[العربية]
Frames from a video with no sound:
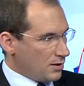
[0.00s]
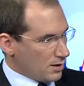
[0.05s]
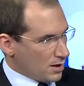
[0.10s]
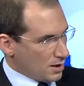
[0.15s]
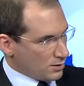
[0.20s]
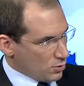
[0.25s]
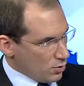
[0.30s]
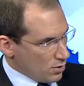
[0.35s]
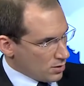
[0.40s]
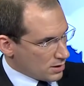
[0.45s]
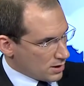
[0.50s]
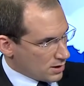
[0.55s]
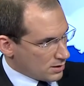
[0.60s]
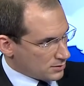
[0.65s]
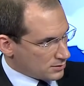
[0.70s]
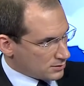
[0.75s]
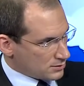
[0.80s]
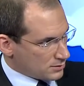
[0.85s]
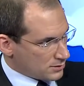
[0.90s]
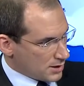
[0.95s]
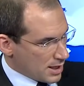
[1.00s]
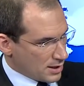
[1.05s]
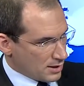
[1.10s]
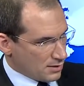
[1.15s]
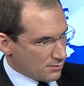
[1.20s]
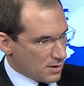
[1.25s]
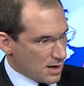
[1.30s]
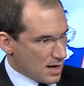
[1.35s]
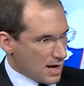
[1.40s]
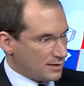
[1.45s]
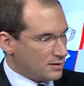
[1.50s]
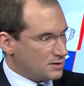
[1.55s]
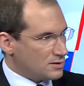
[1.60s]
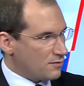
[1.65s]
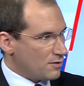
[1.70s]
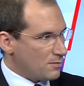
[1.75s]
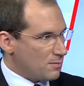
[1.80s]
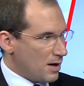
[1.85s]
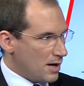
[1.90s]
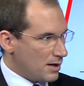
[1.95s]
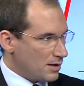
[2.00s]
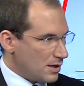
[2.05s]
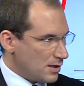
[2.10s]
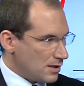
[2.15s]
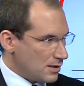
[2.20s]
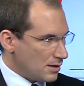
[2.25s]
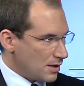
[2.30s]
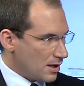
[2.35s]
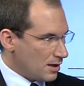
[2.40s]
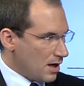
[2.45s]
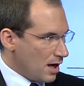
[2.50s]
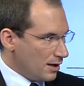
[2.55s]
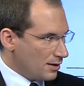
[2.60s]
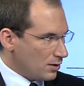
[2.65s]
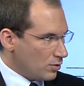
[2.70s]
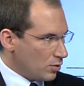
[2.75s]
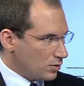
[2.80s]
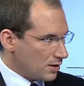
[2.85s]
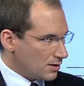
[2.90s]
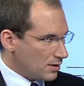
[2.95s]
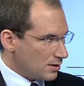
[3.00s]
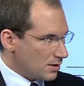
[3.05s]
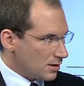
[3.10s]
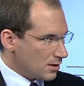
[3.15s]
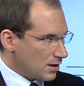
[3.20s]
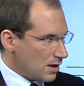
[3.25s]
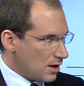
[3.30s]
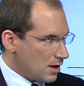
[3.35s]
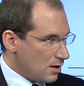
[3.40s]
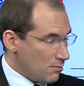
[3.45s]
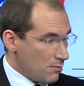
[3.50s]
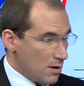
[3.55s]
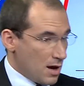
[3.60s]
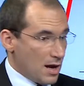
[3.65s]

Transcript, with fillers: نقاط أخرى يعني ما حدث في البحرين كان أيضا نقطة التقاء